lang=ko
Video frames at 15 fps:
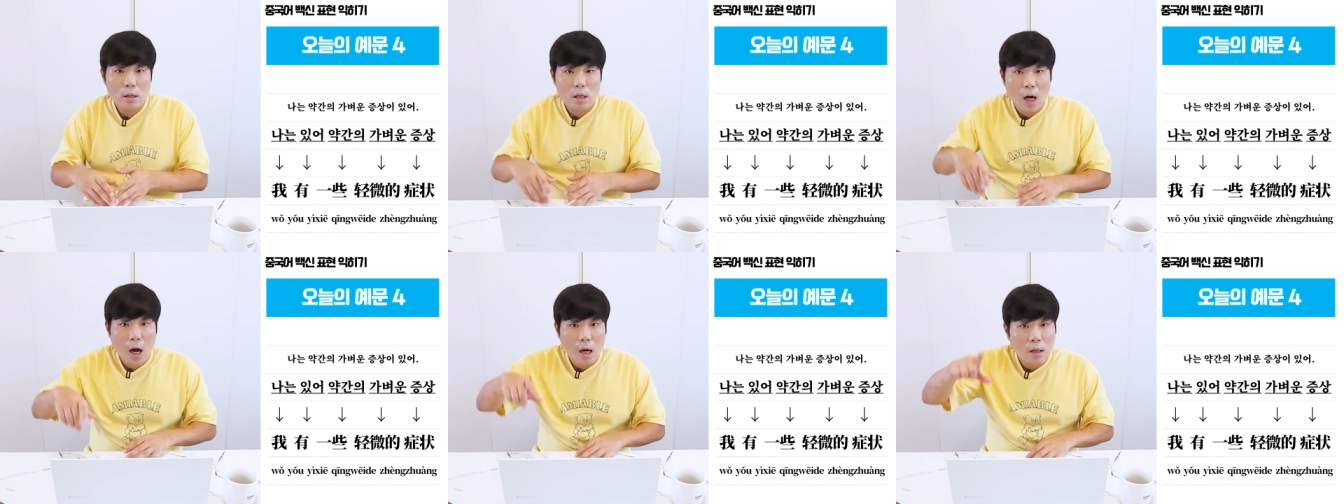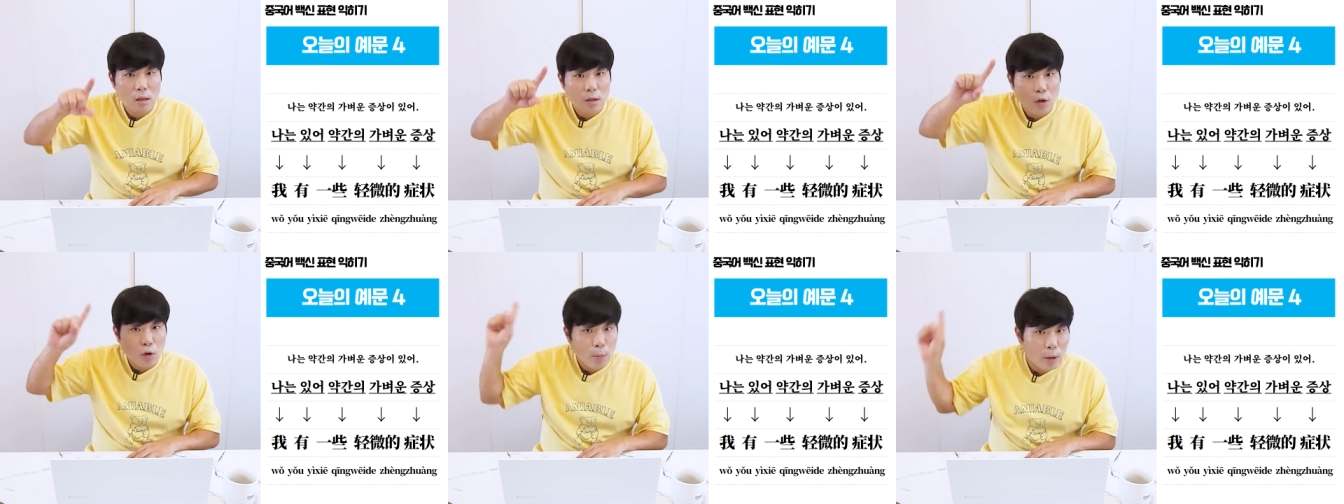자
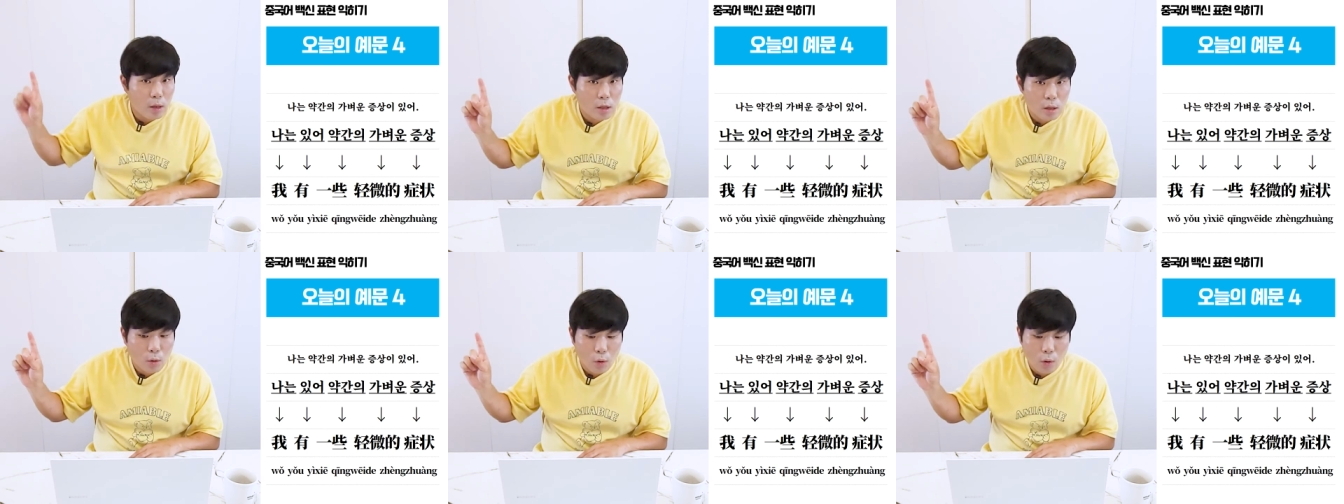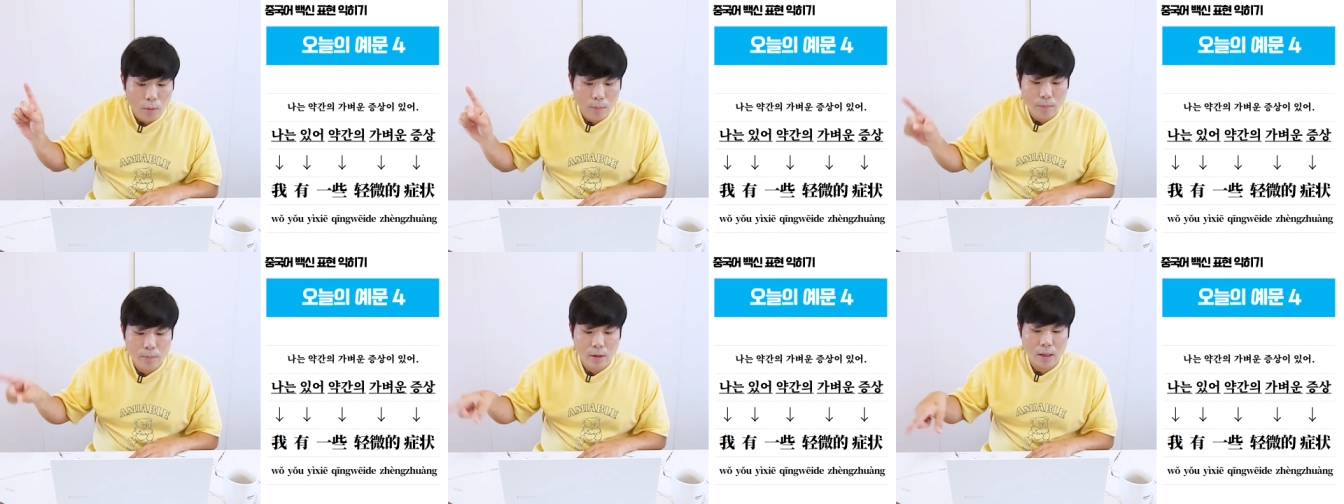그대로
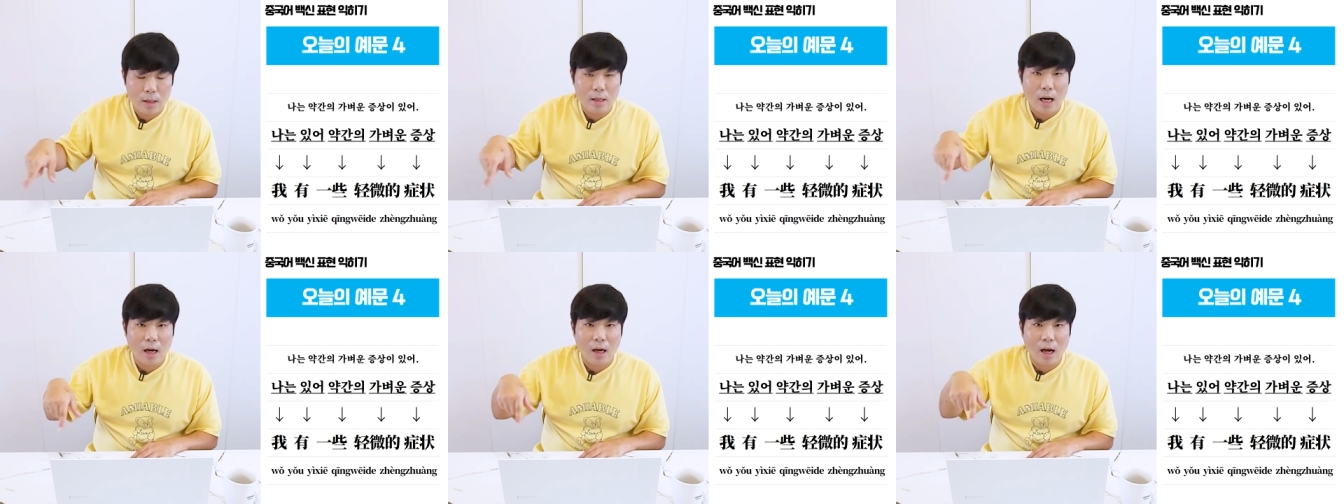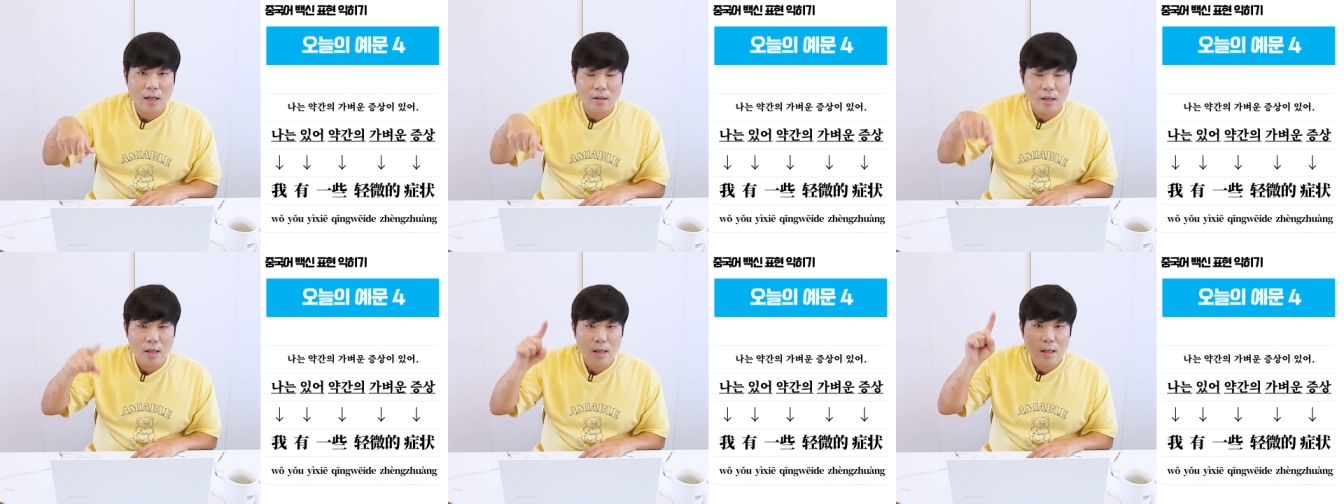변하자고
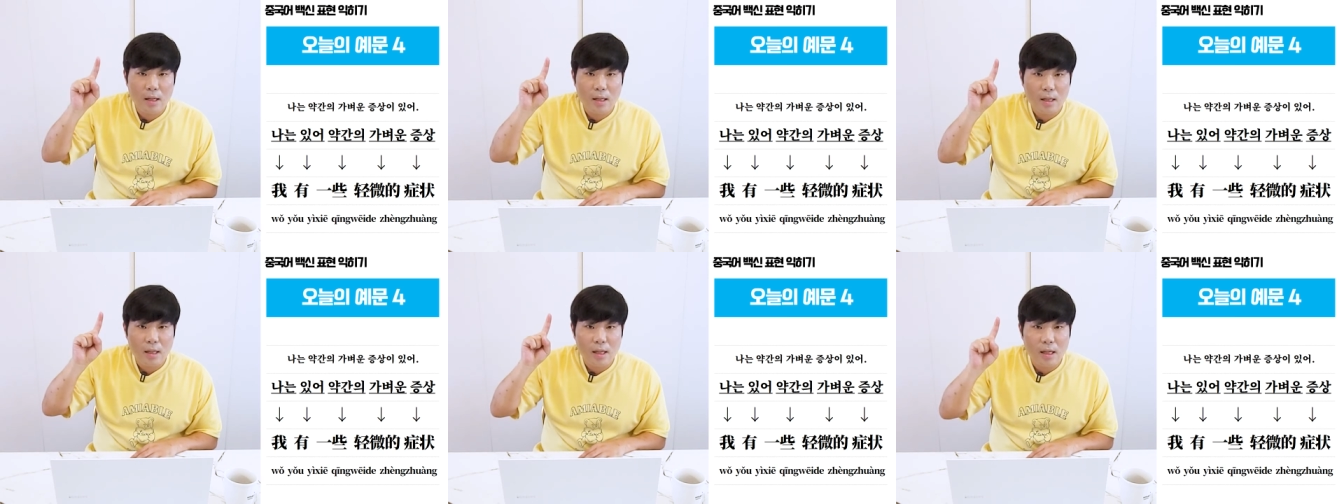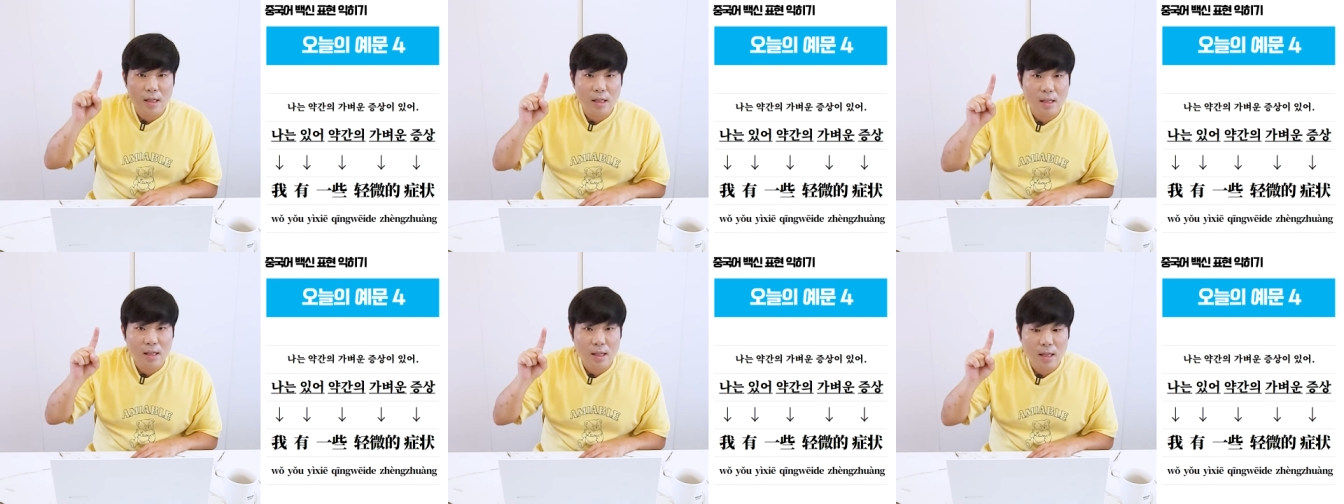약간의
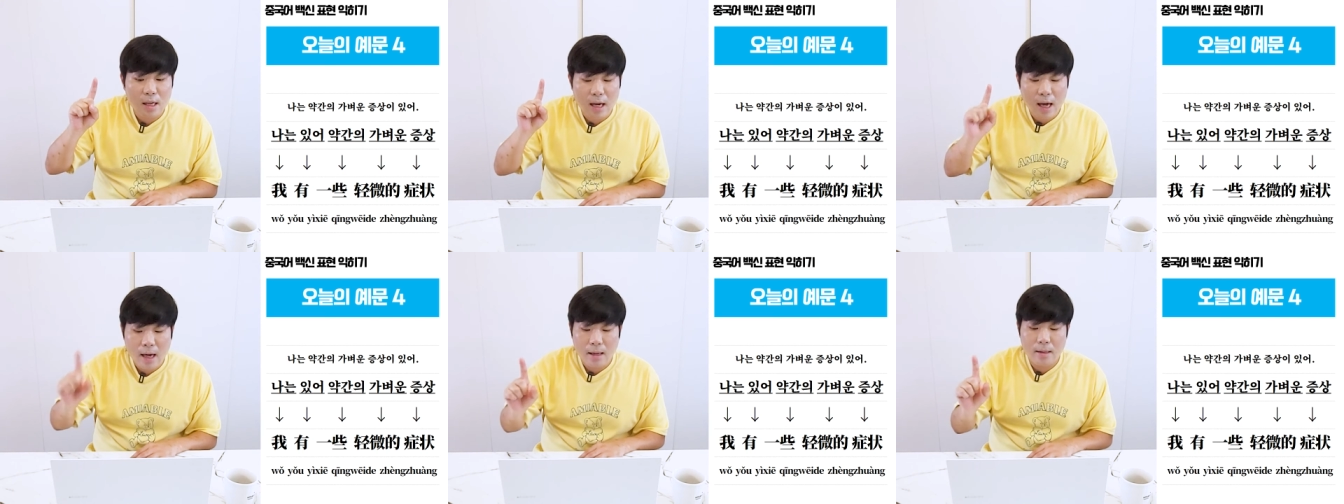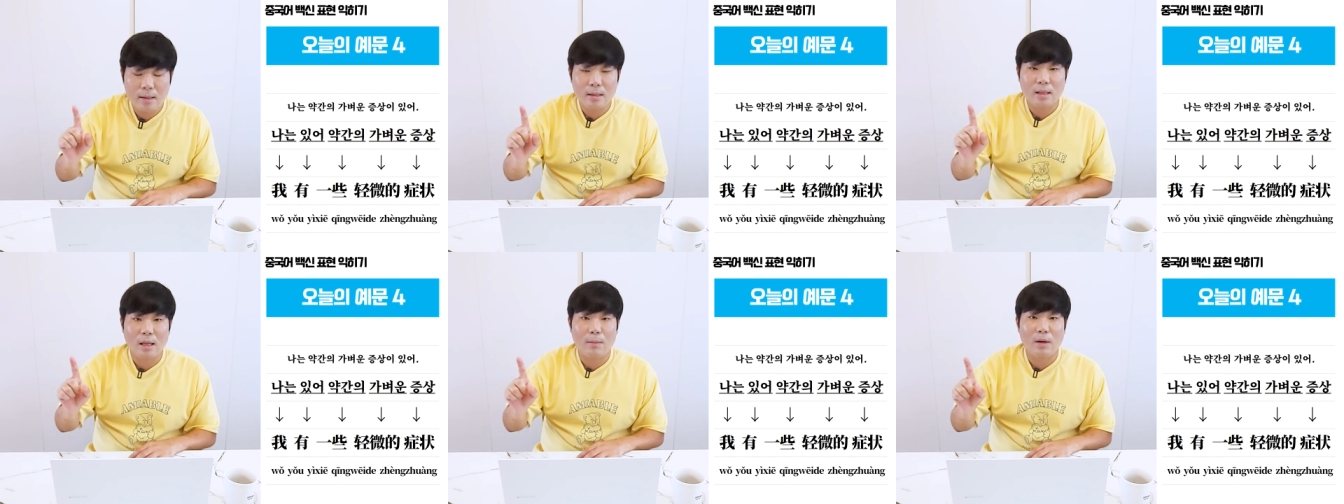
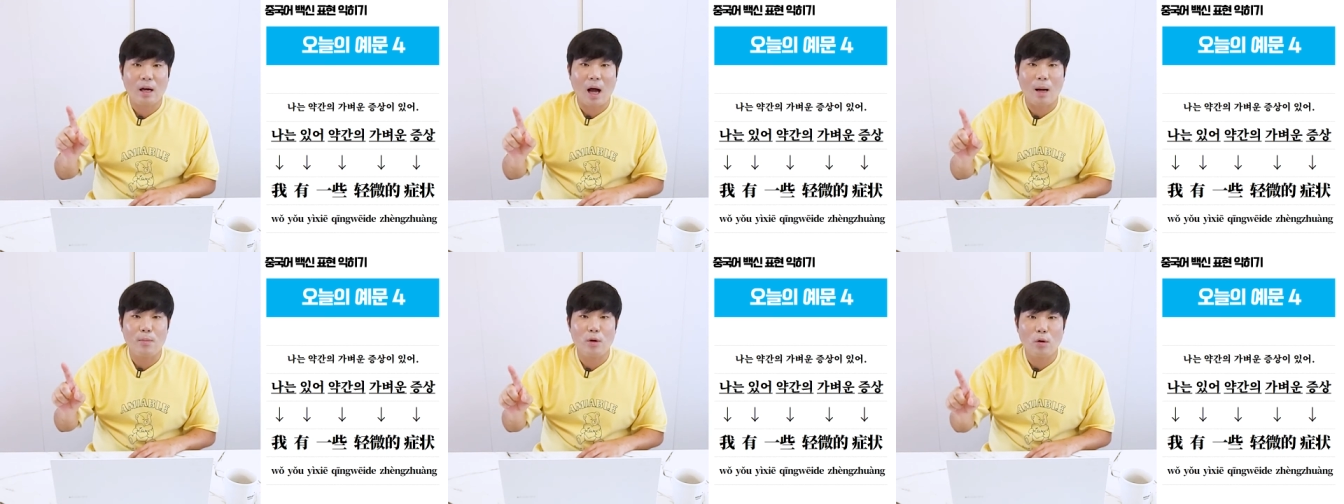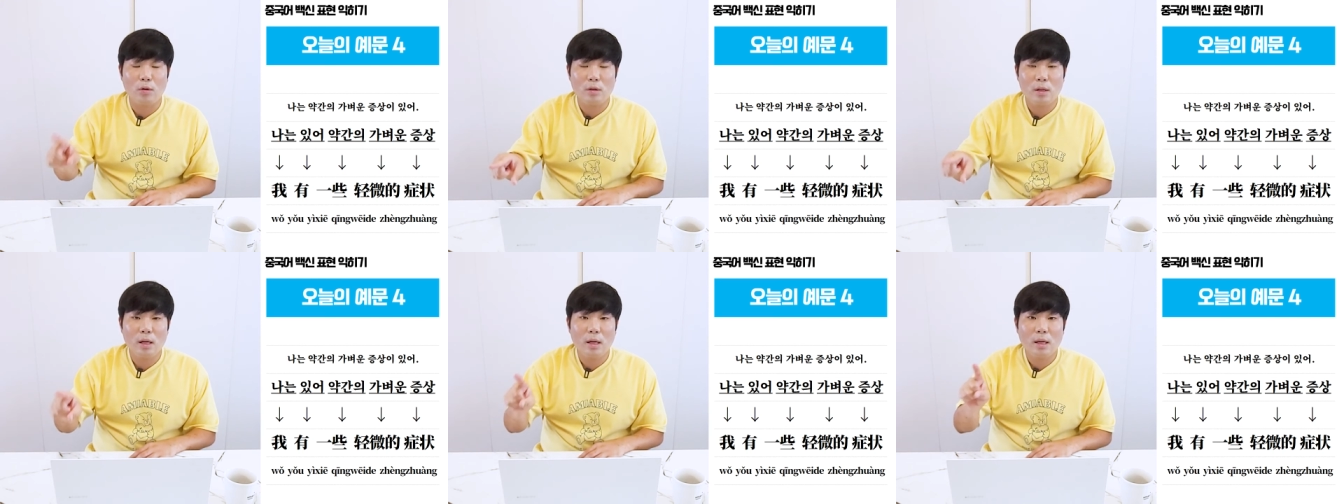이시에 그 다음에
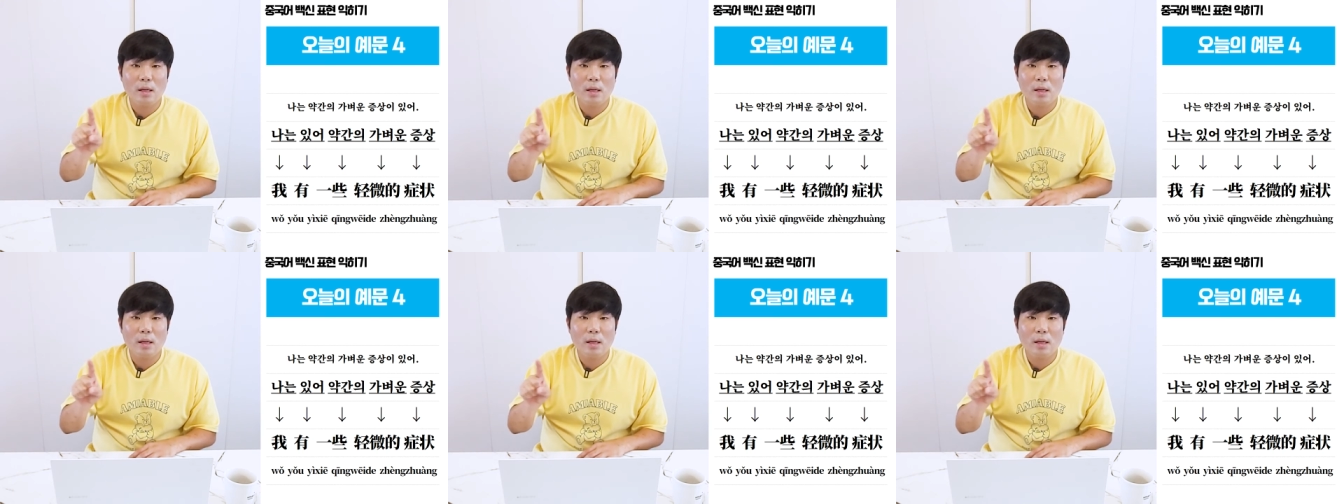가벼운